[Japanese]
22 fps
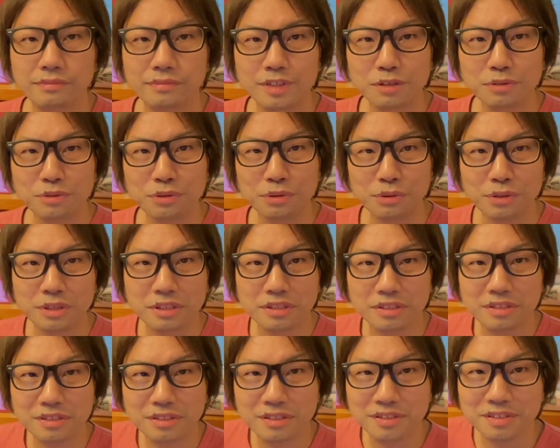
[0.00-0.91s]
国尾で
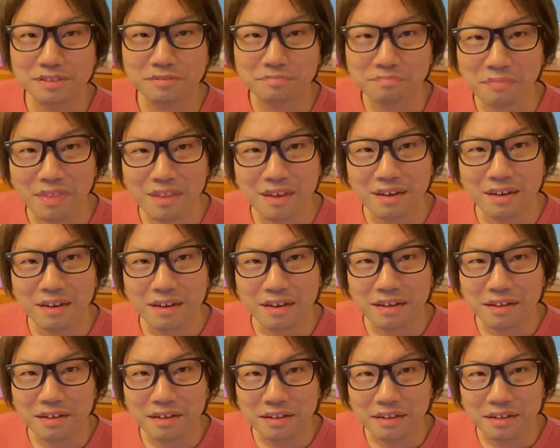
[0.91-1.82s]
す。
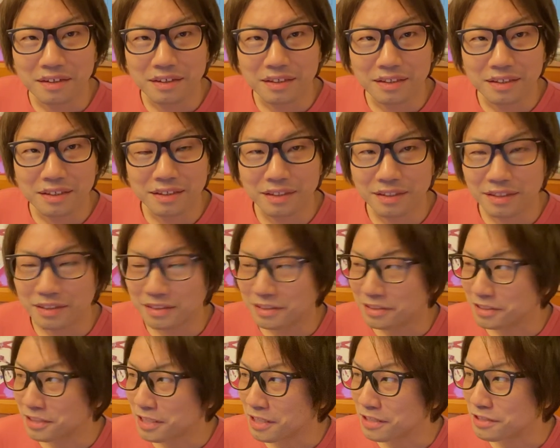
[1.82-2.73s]
えー、
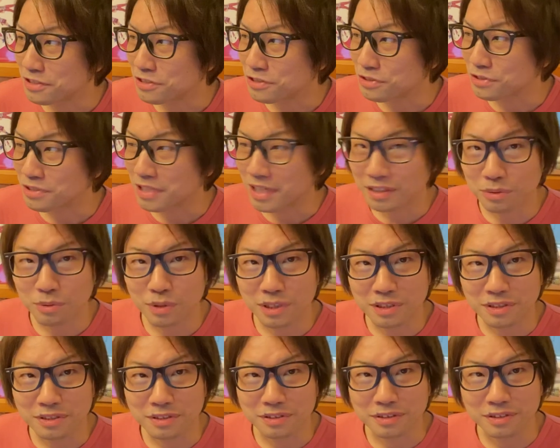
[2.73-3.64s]
2020年5
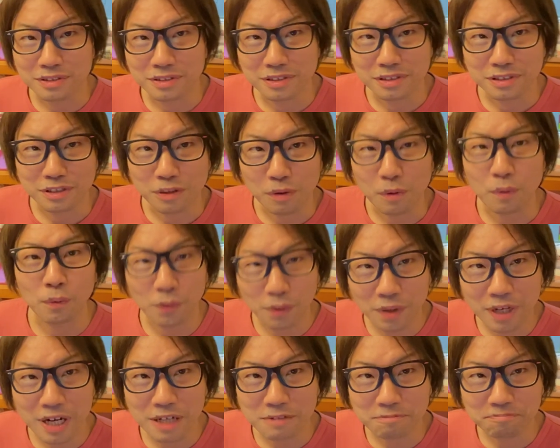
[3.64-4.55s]
月
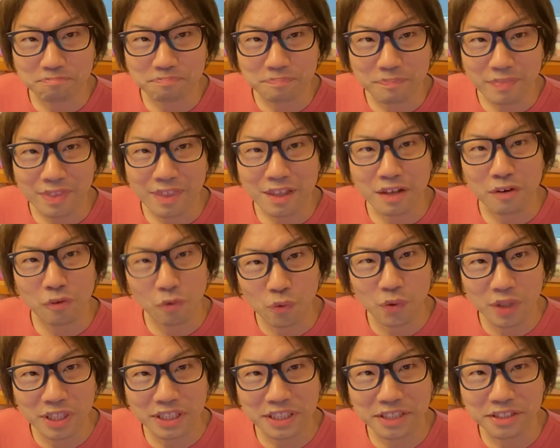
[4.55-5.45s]
9日、
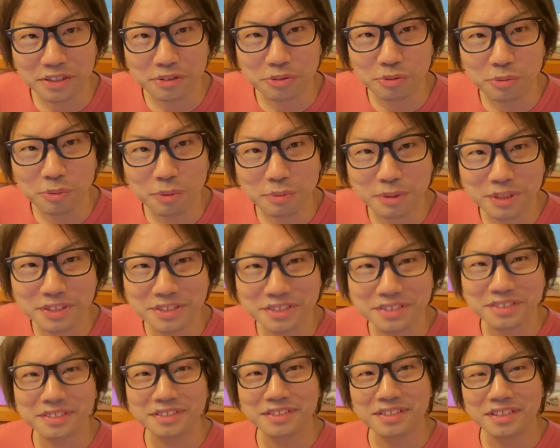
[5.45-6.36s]
9日になってると思いま
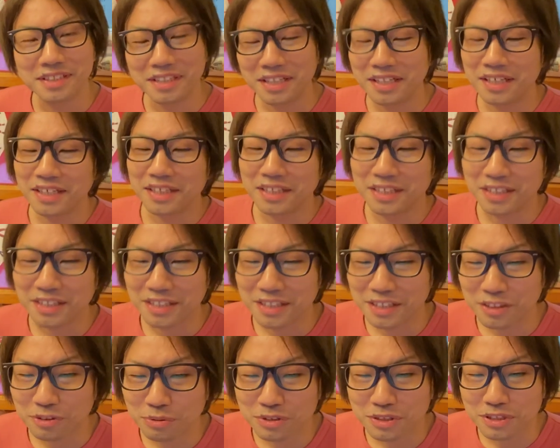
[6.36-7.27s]
す。
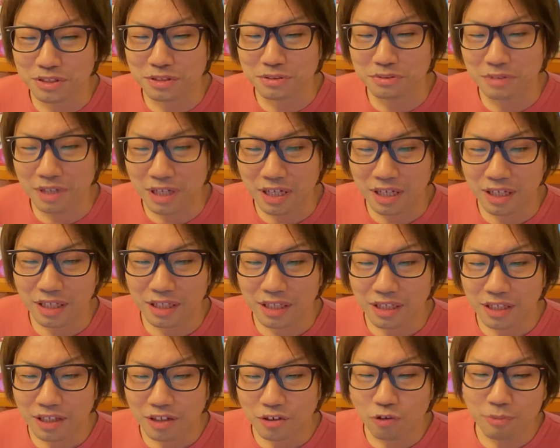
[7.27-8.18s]
えっ、ー、と、本日は
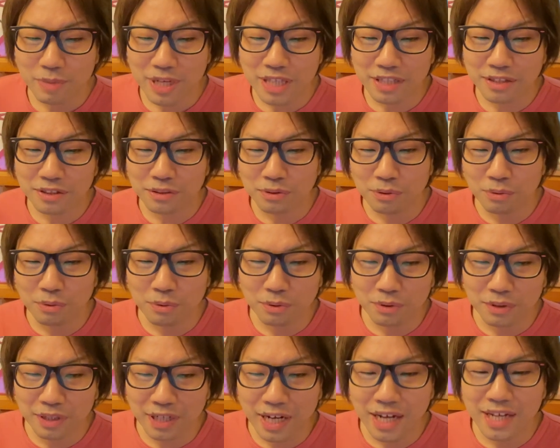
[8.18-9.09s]

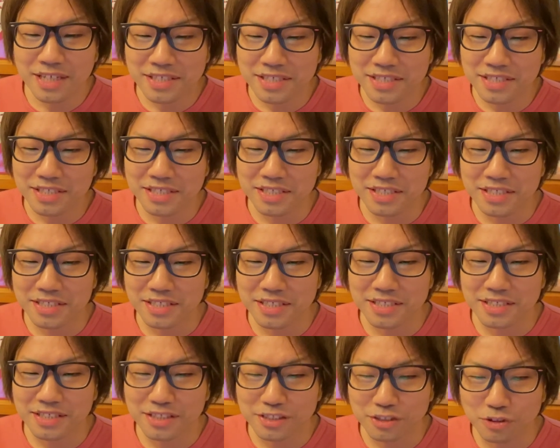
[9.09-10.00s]
コメント返し
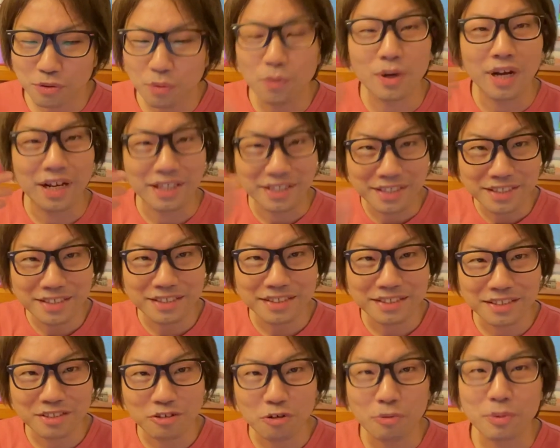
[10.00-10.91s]
動画に
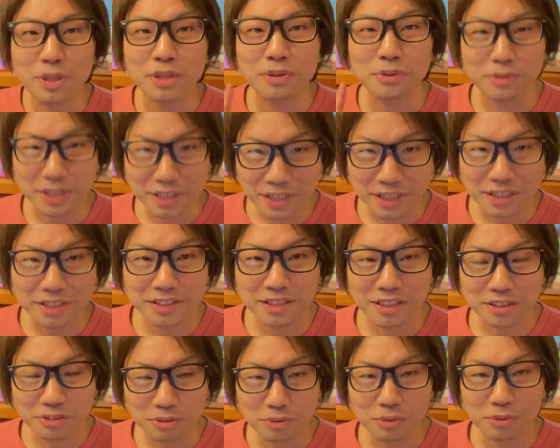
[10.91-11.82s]
コメントくれた
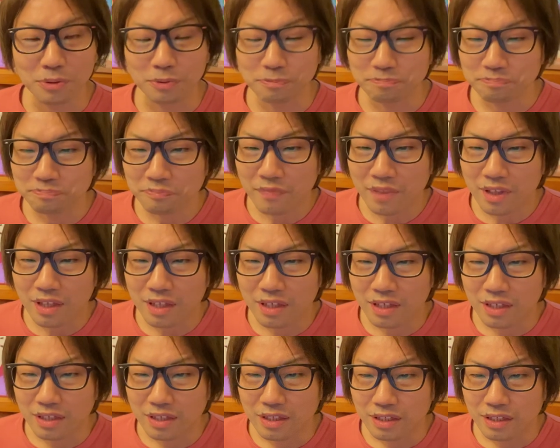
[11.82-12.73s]
方と、
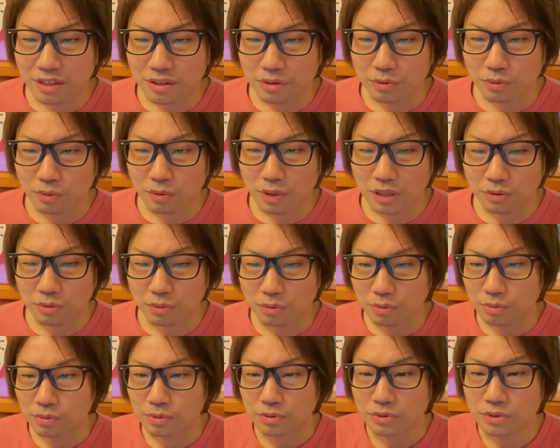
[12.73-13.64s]
えっ、ー、と、あ
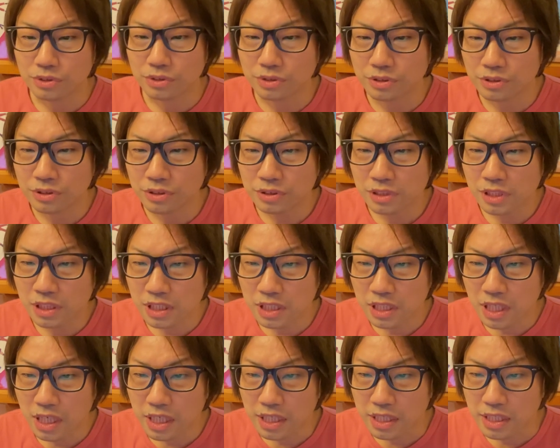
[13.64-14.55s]
と、鈴
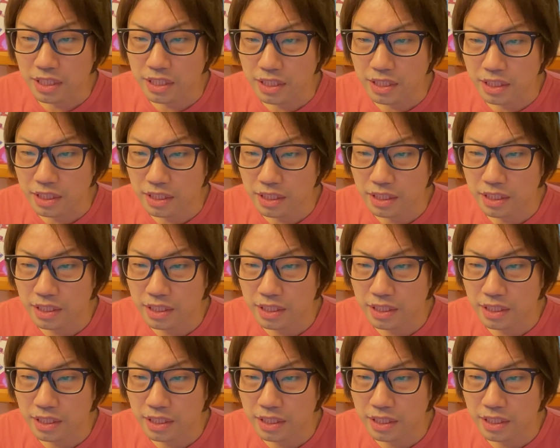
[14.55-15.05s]
木愛理、